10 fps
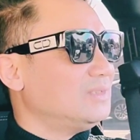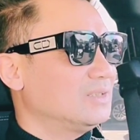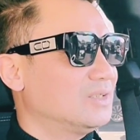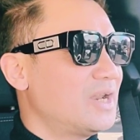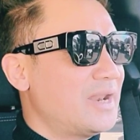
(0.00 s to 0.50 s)

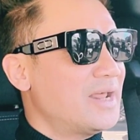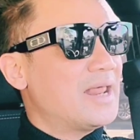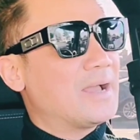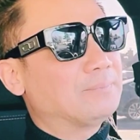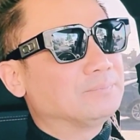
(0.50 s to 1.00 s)
cho nên
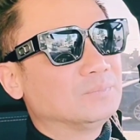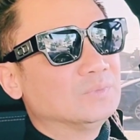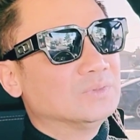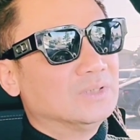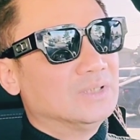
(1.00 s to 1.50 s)
là
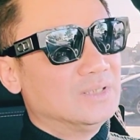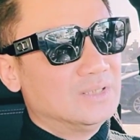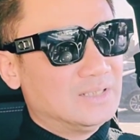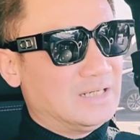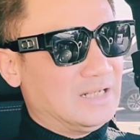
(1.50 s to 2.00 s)

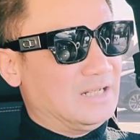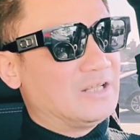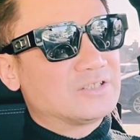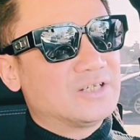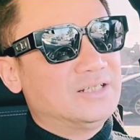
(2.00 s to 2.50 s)
à,
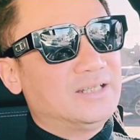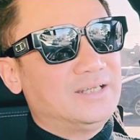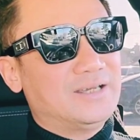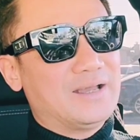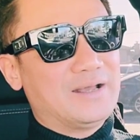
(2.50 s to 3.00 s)
thật sự
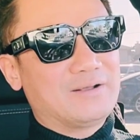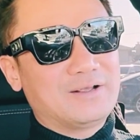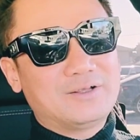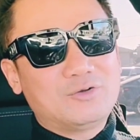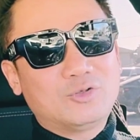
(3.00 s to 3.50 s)
thì à,
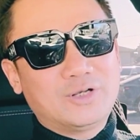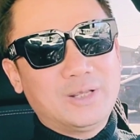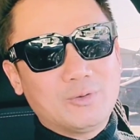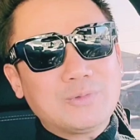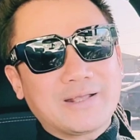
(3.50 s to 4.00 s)

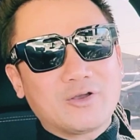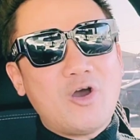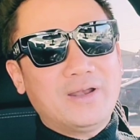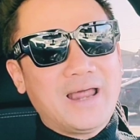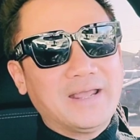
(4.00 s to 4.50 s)
khi chúng ta
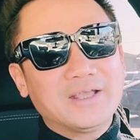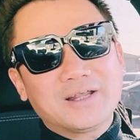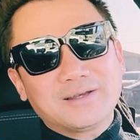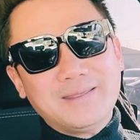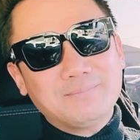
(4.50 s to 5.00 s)
coi lại những
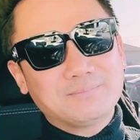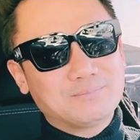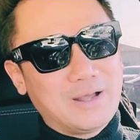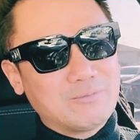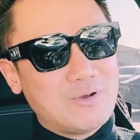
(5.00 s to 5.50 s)
cái clip
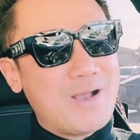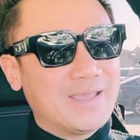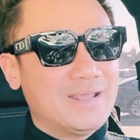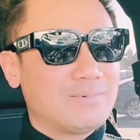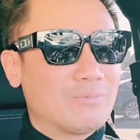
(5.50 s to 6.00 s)
mà ông Võ Hoàng
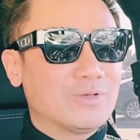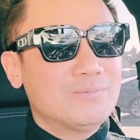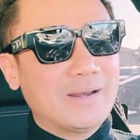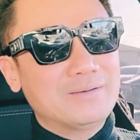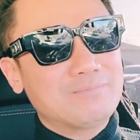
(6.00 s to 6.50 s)
Yên là chữa
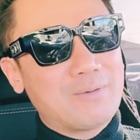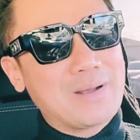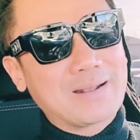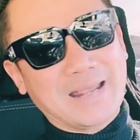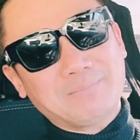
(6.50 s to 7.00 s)
bệnh mà
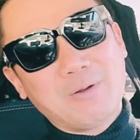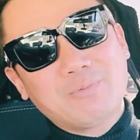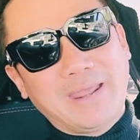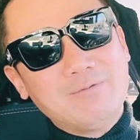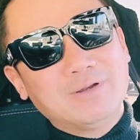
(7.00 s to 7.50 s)
bằng cách mà ông
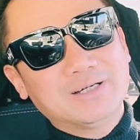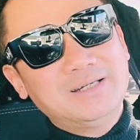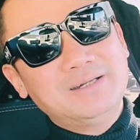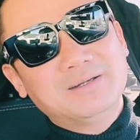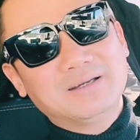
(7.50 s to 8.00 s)
kéo lưỡi
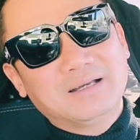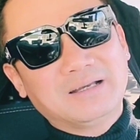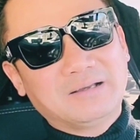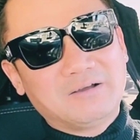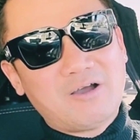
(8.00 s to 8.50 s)

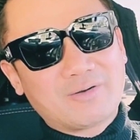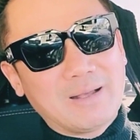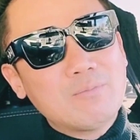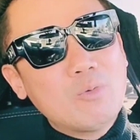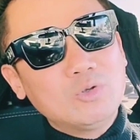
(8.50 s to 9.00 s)
à, hoặc là
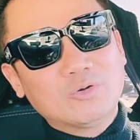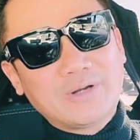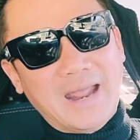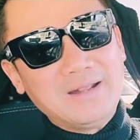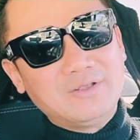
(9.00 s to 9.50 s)
ông búng vào
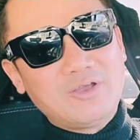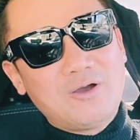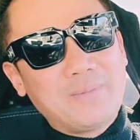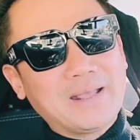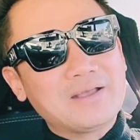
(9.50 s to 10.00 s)
trán
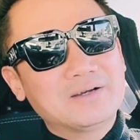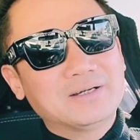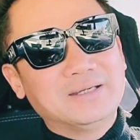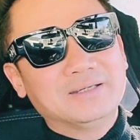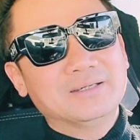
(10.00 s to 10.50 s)
cho mấy cái
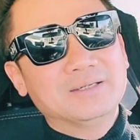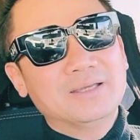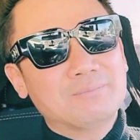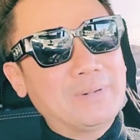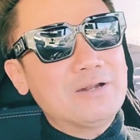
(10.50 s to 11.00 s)
người
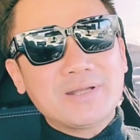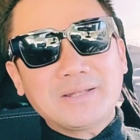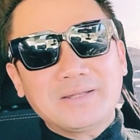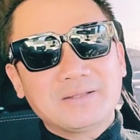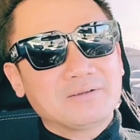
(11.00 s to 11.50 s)
mấy đứa nít
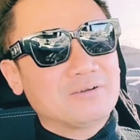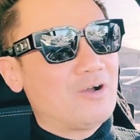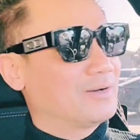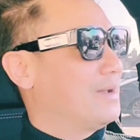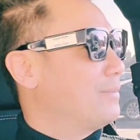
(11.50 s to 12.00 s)

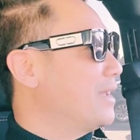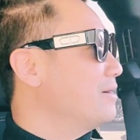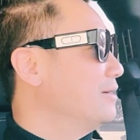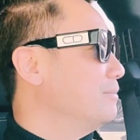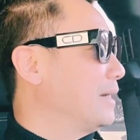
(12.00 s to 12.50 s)
hoặc là mấy
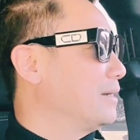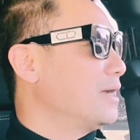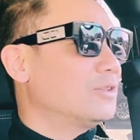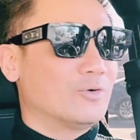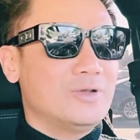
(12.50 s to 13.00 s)
cái người mà
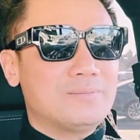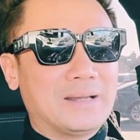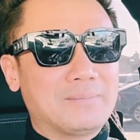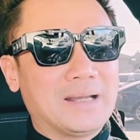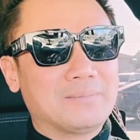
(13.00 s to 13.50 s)
lớn tuổi
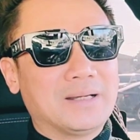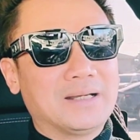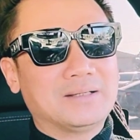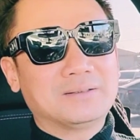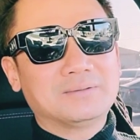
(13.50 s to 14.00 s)
mà mà
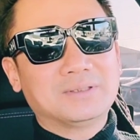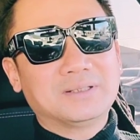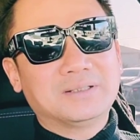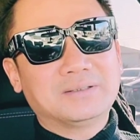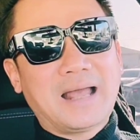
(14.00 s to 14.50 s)
mà
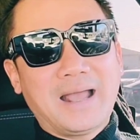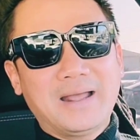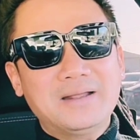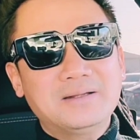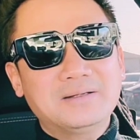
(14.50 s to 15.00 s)
à, đã